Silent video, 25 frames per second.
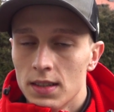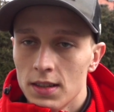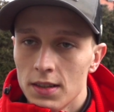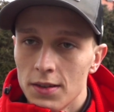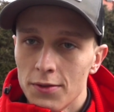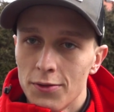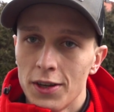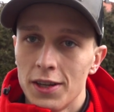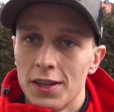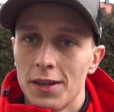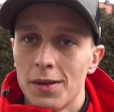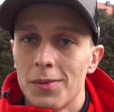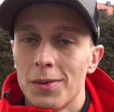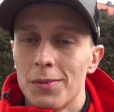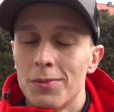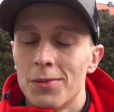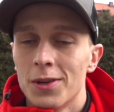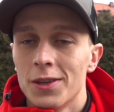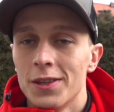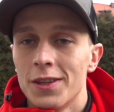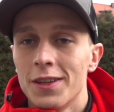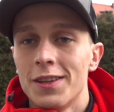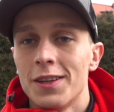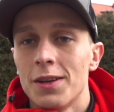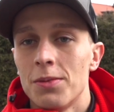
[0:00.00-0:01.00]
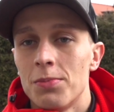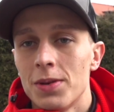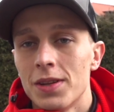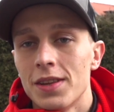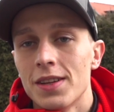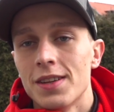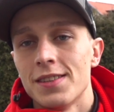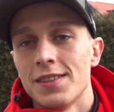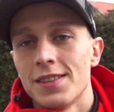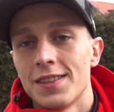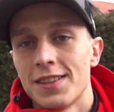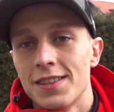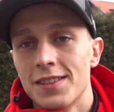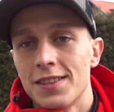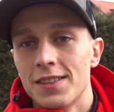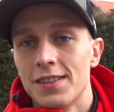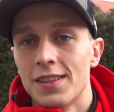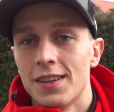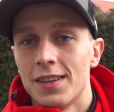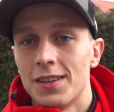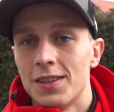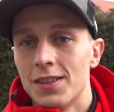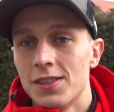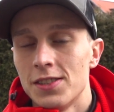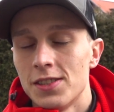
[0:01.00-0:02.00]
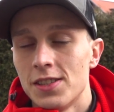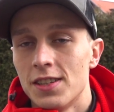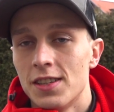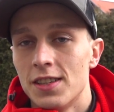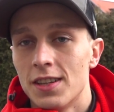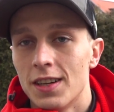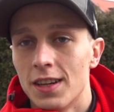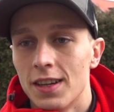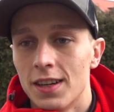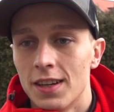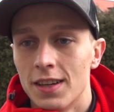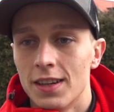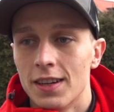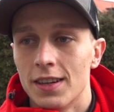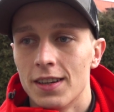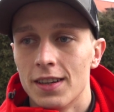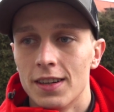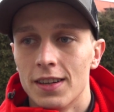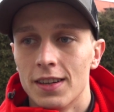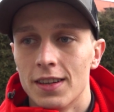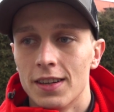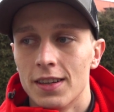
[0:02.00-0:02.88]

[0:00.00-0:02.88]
no fajnie by było do tej 15 zagościć, ale